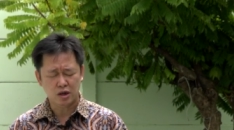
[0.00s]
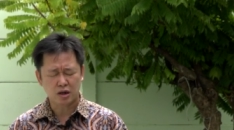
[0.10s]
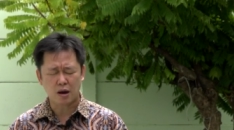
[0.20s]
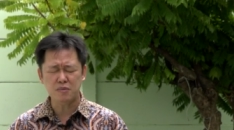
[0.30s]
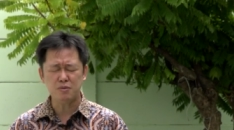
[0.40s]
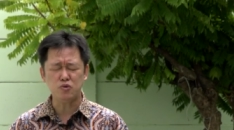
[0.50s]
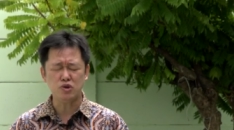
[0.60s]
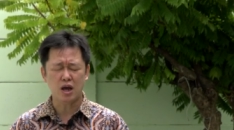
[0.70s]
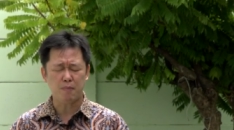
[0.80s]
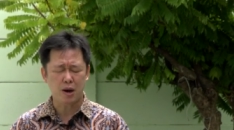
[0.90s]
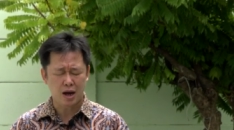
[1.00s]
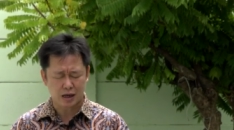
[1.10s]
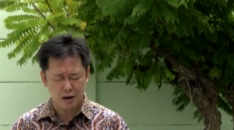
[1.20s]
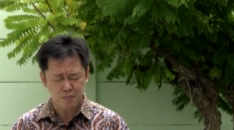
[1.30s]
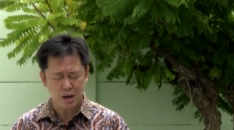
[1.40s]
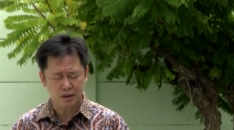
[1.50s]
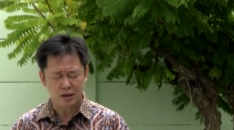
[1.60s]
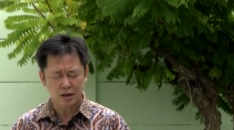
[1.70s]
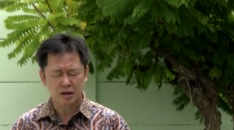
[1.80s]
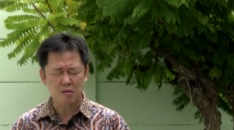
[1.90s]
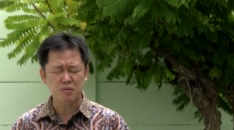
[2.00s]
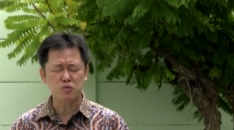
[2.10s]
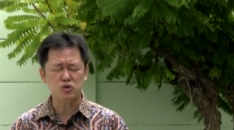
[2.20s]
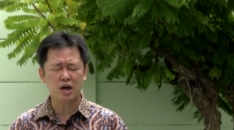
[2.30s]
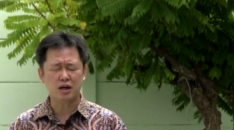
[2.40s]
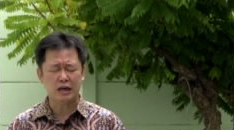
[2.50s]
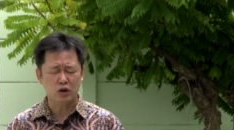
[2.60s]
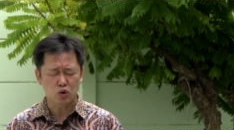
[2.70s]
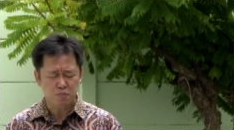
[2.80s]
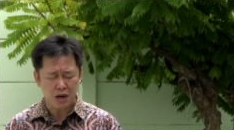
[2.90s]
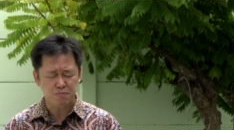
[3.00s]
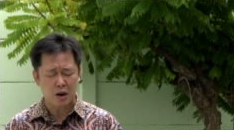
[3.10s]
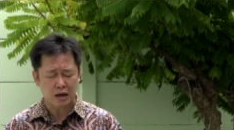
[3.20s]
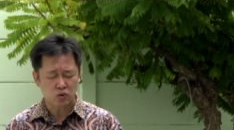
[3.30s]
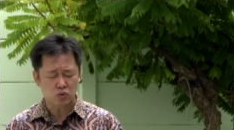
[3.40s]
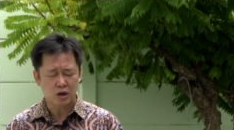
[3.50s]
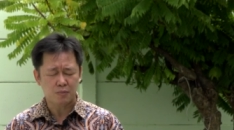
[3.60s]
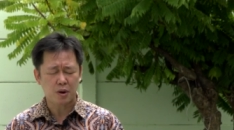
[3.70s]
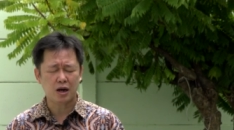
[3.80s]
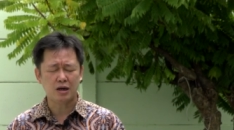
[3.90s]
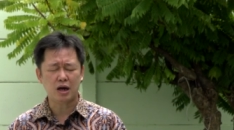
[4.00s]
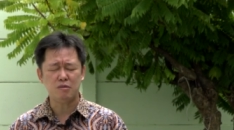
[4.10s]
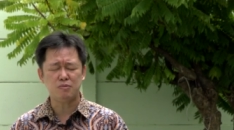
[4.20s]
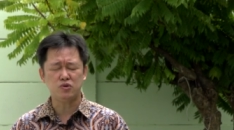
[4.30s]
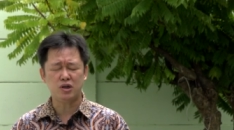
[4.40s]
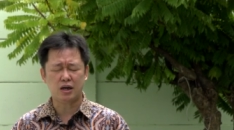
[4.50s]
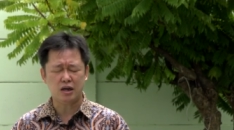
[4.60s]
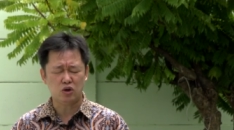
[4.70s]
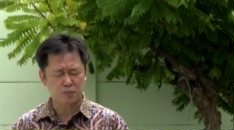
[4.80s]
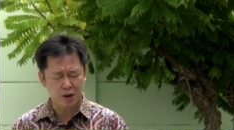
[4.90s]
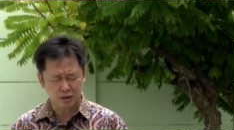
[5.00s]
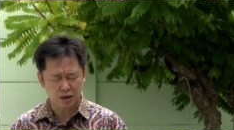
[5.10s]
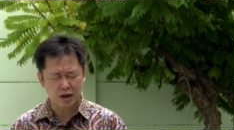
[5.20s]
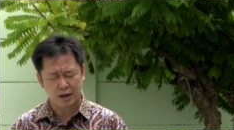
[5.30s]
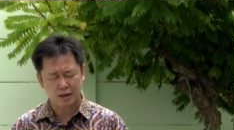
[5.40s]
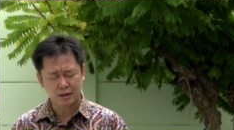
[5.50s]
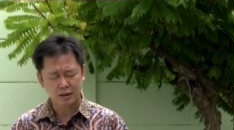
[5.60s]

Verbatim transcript: Kami punya pengharapan, kami punya kehidupan baru, bahkan kami punya kehidupan kekal.